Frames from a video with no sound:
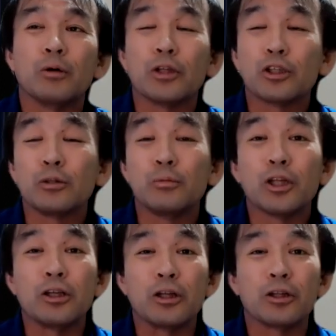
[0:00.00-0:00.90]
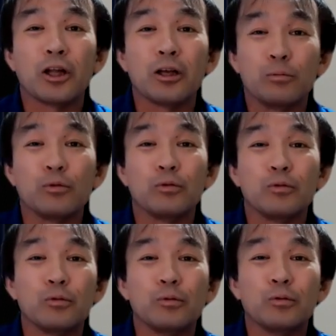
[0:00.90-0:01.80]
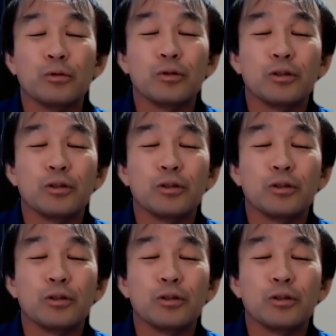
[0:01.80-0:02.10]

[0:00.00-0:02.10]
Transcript: 私みたいなタイプの、